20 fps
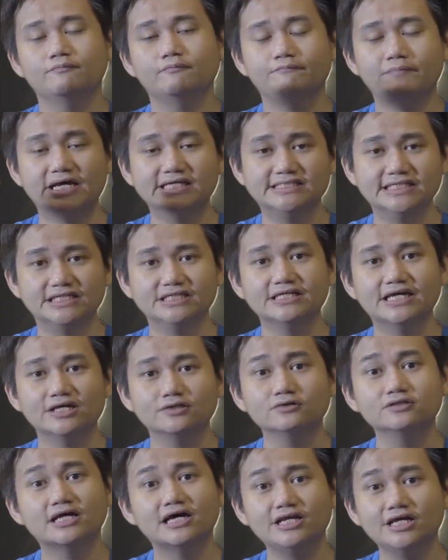Basicnya
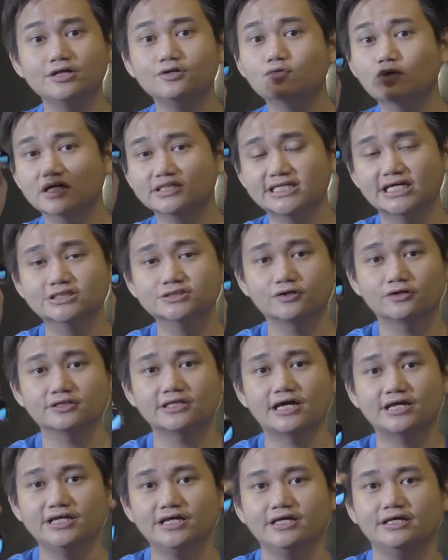itu tadi dua sensor
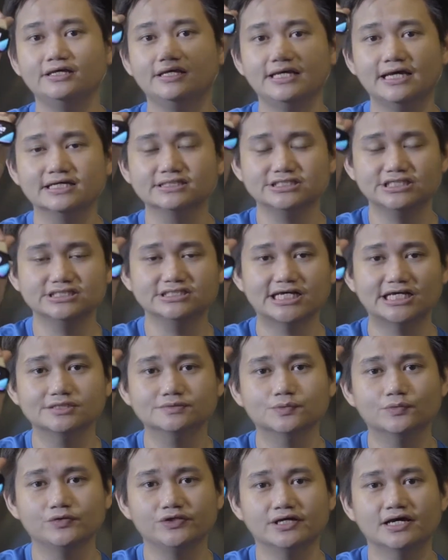tadi yang si Sense
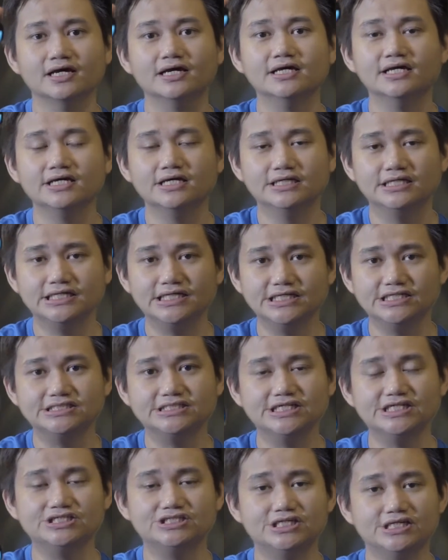punya
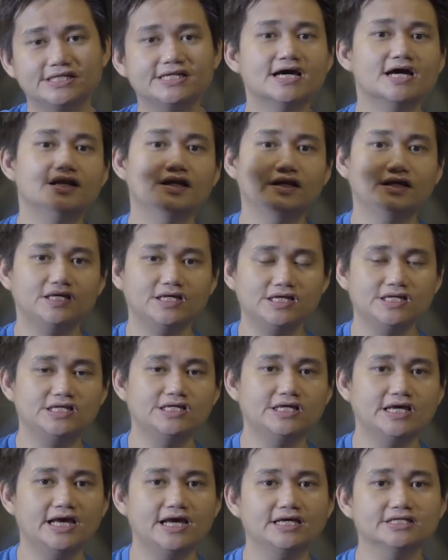ECG dan
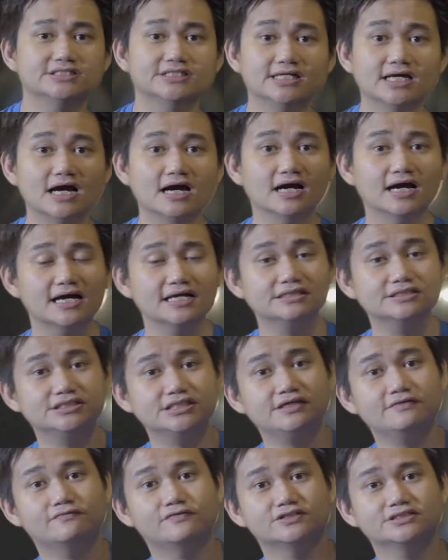EDA sedangkan
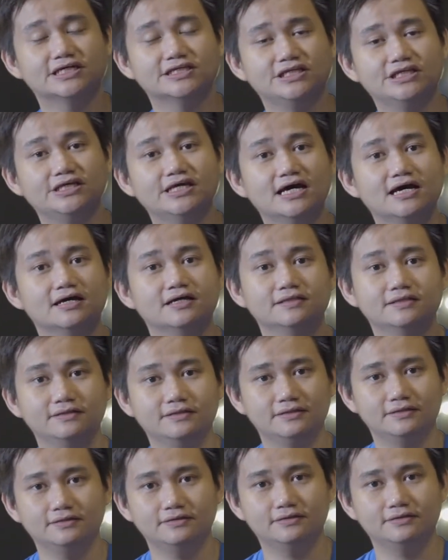si Versa 3
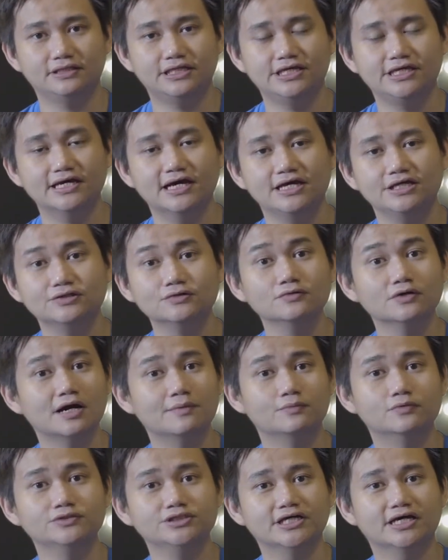tiga itu
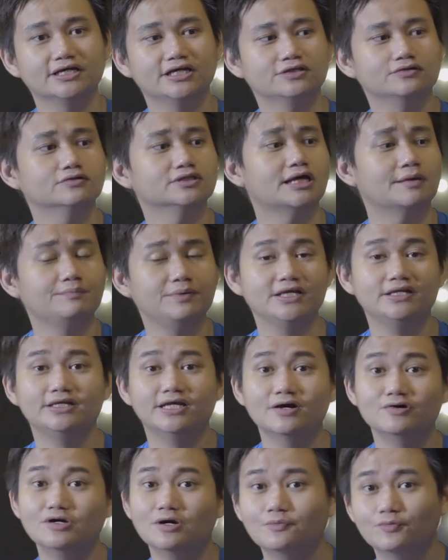nggak punya gitu tapi
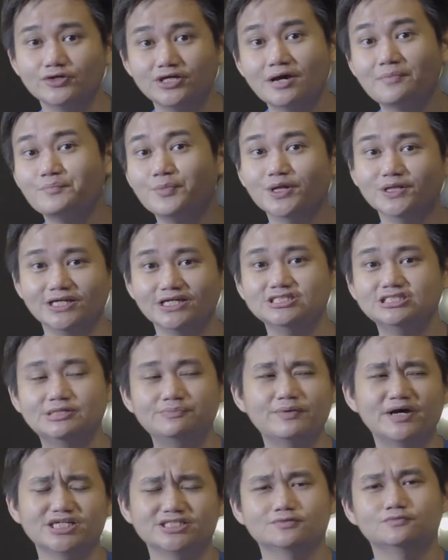dia udah punya built-in
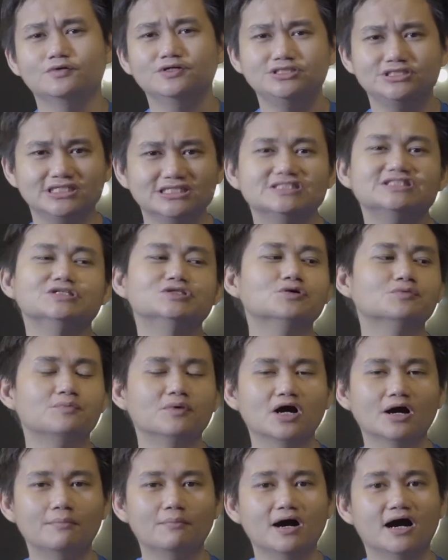GPS which is itu
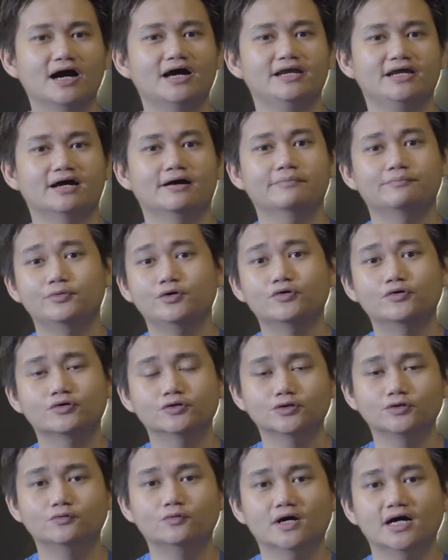pengembangan yang
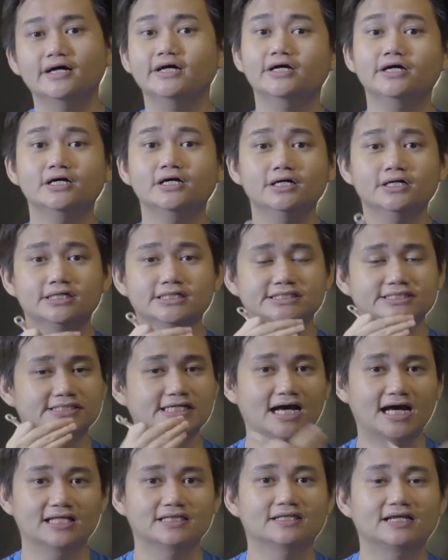menurut gua
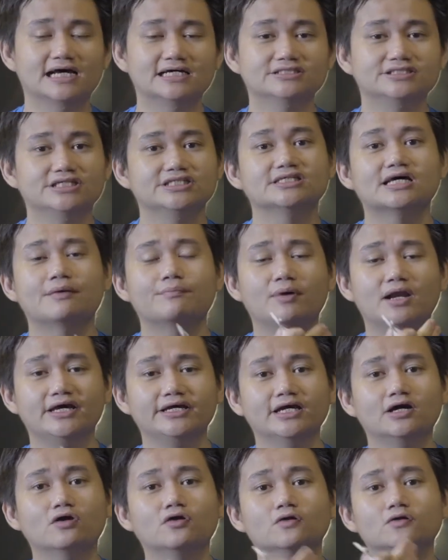sangat drastis
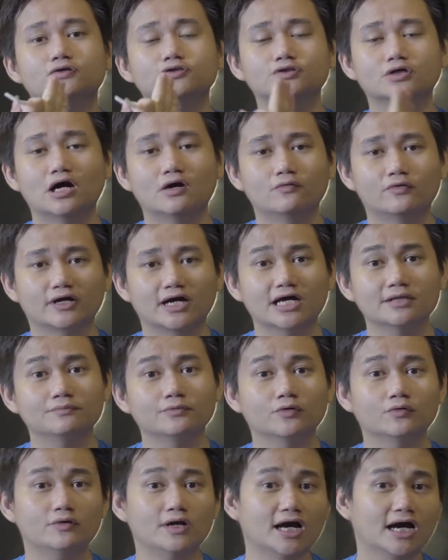apalagi kalau lu suka workout
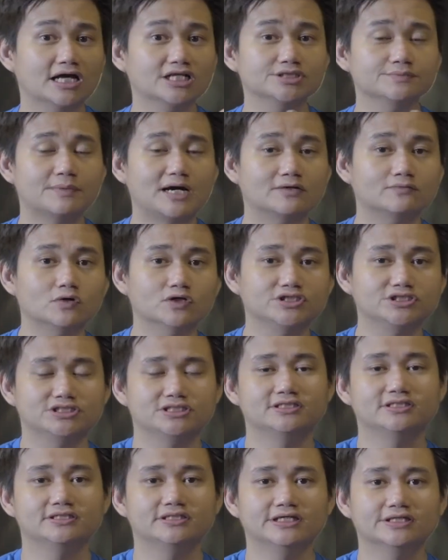menggunakan
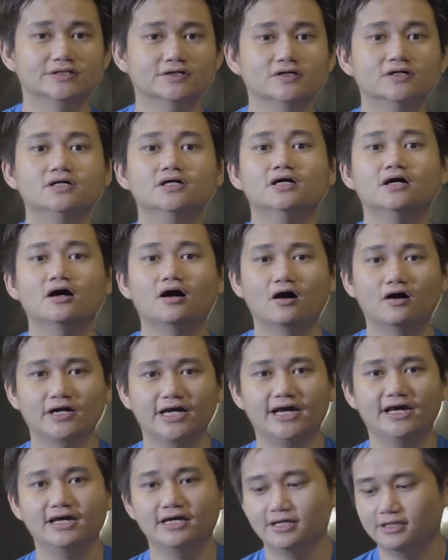smartwatch gitu
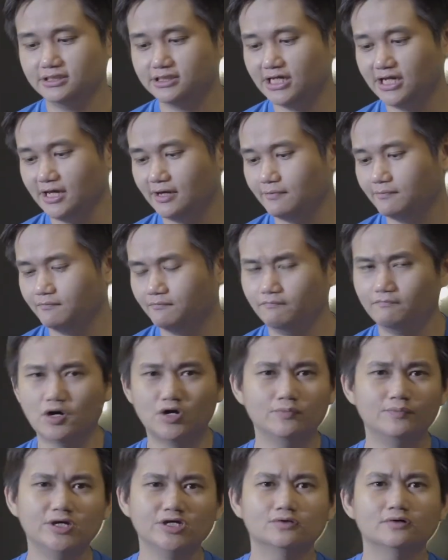oke jadi
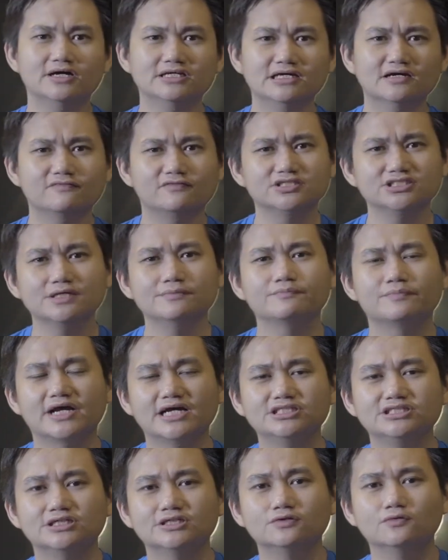baru begitu aja first
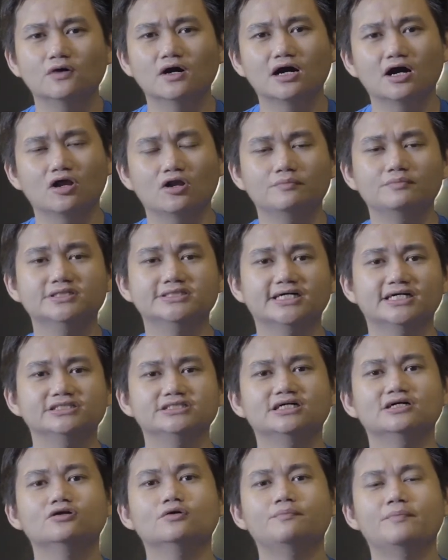impression gue kalau
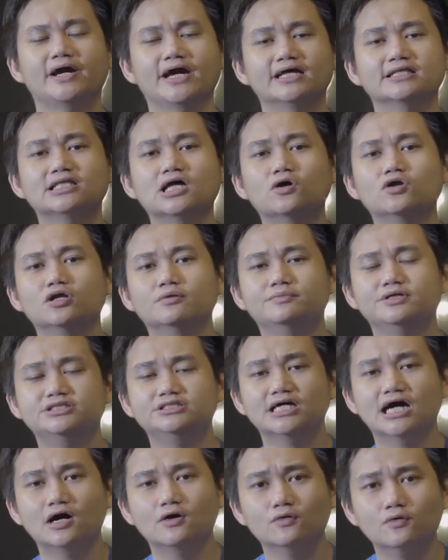misalnya lu pengen tahu lebih
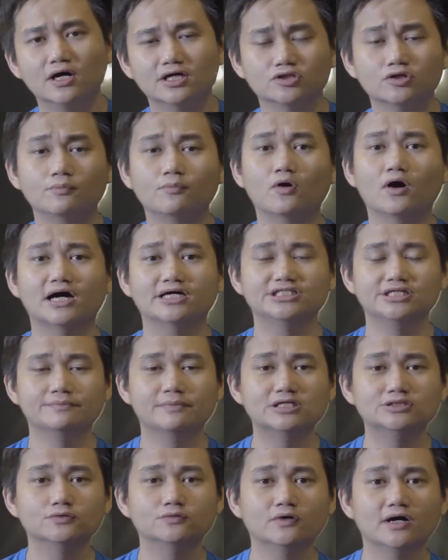jauh atau mau kasih
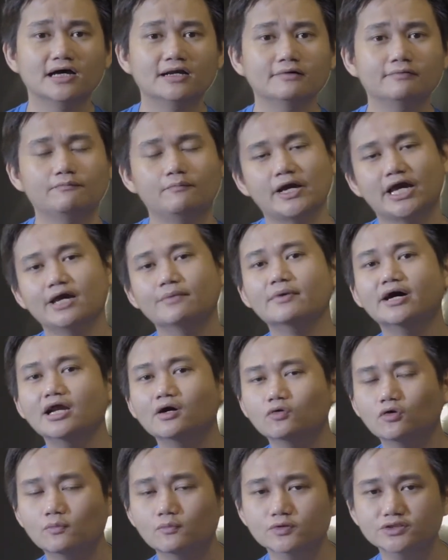masukan bagaimana
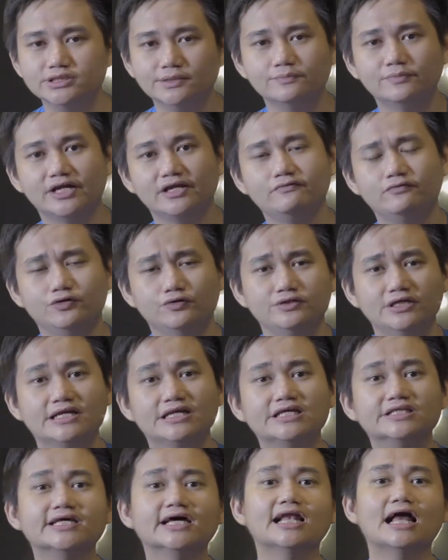gue musim mereviewnya
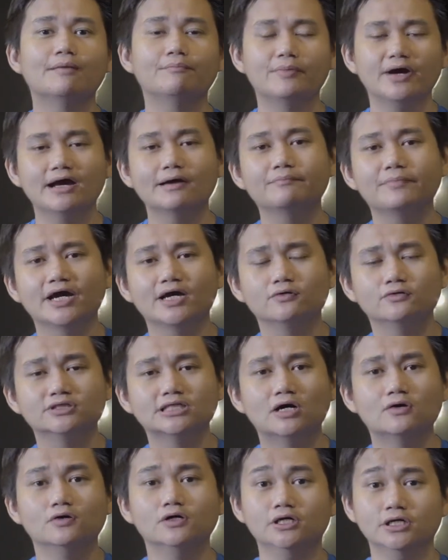detail apa yang pengen lo
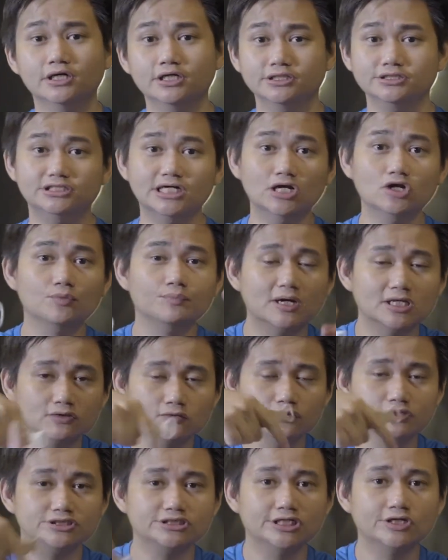tahu jangan lupa
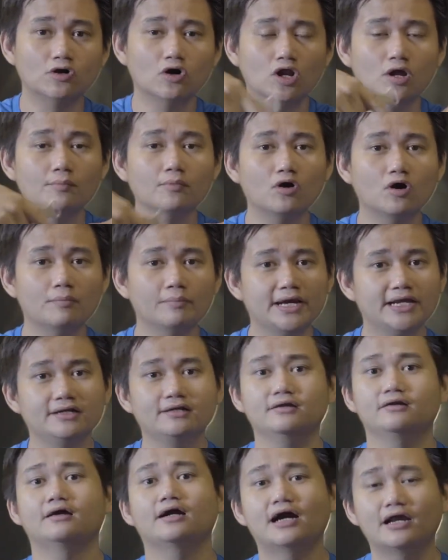tulis di kolom komen
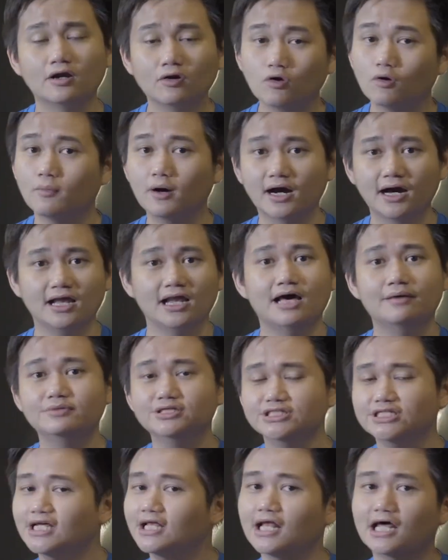karena gue bakal
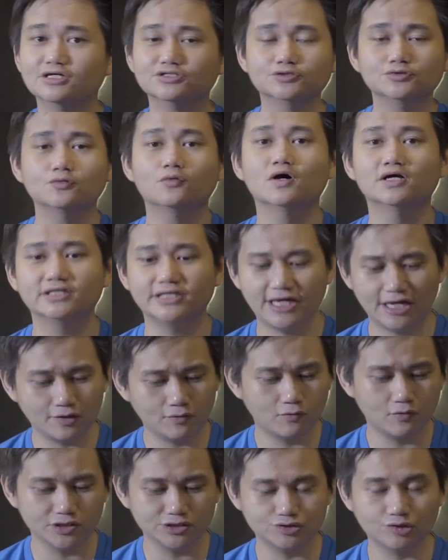abis ini langsung gue take
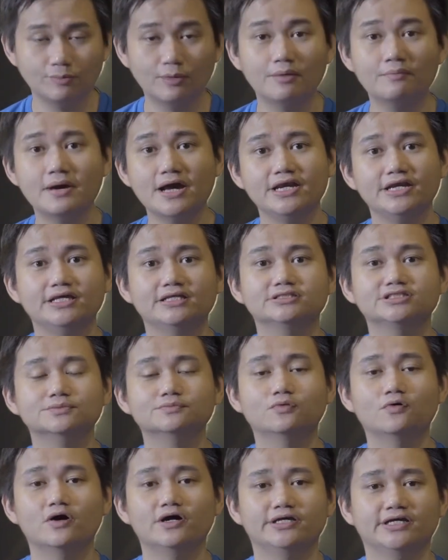gue coba mainin
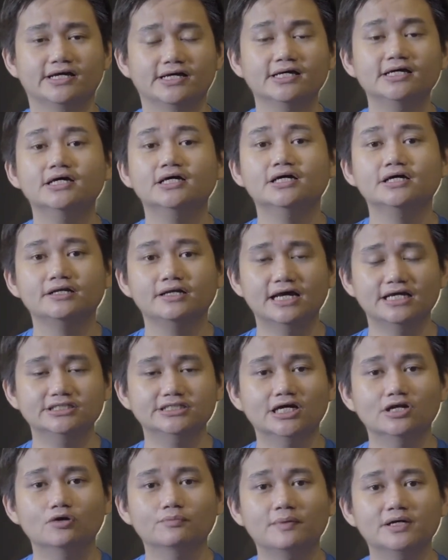semuanya dan
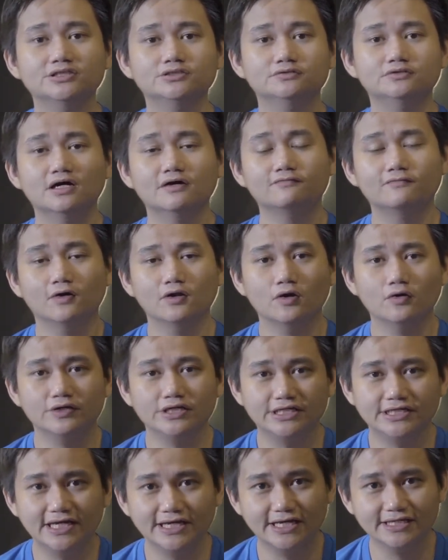jangan lupa juga follow
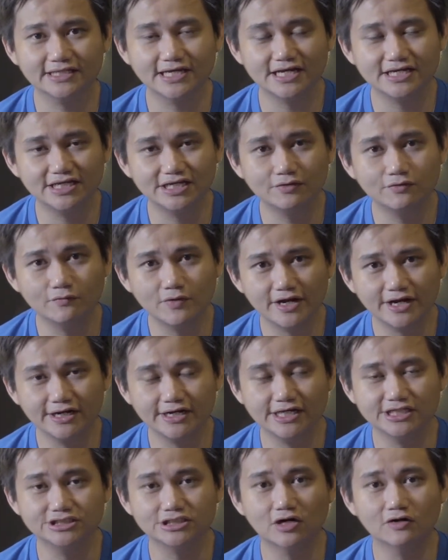IG kita di
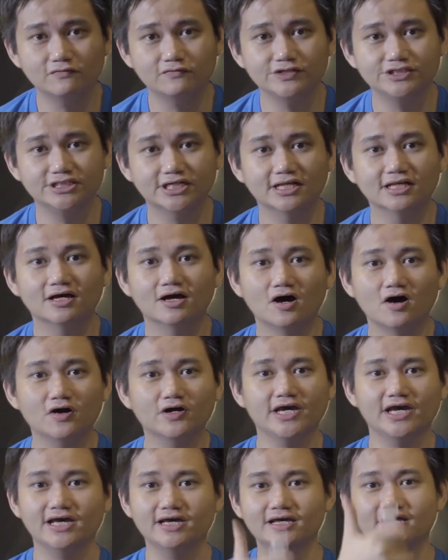Wearinesia Official
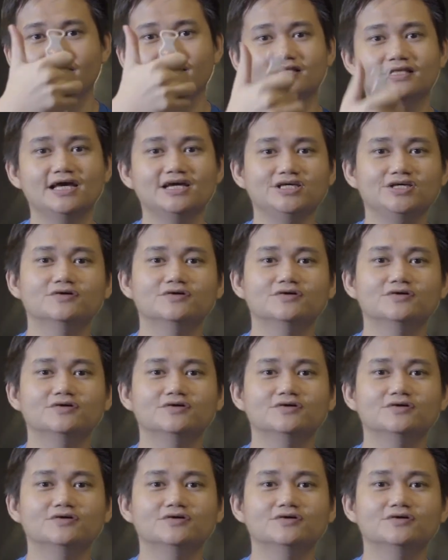oke thank